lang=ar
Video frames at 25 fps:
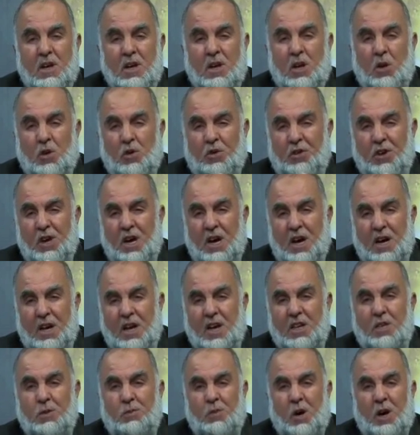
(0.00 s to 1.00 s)
لأنه في
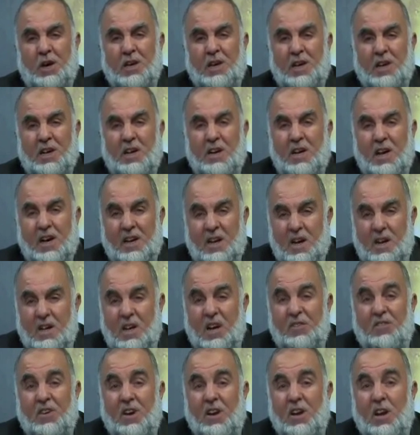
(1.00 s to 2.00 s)
حالات معينة كان
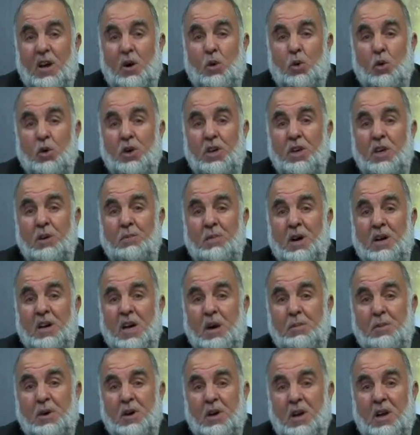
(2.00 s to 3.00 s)
الكفن له قيمة
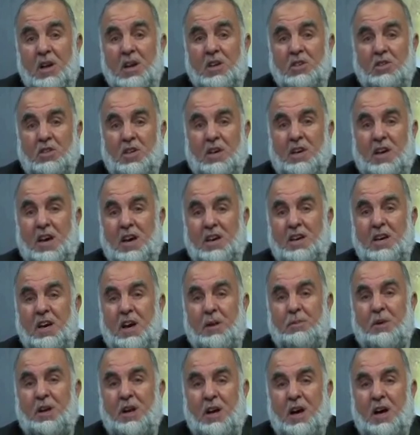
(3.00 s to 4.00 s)
كبيرة ليس
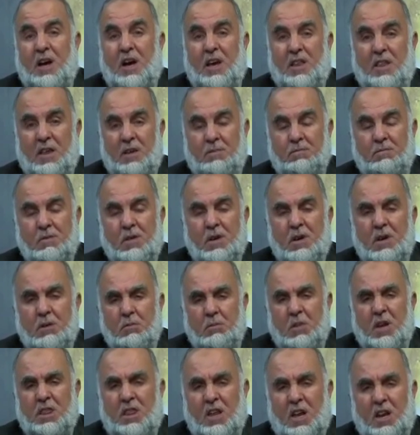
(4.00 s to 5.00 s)
كأيامنا هذه
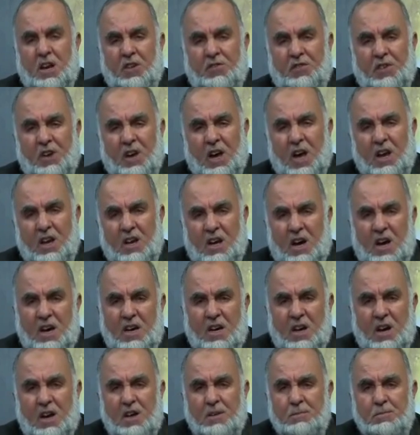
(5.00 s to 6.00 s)
مثلا في
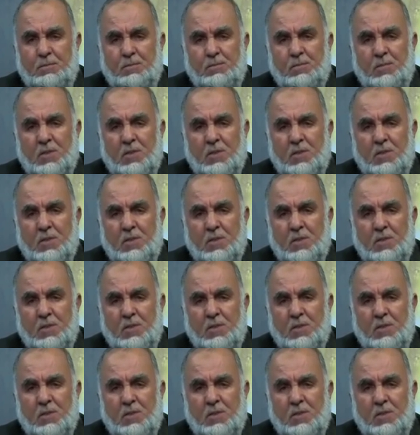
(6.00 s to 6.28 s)
القاهرة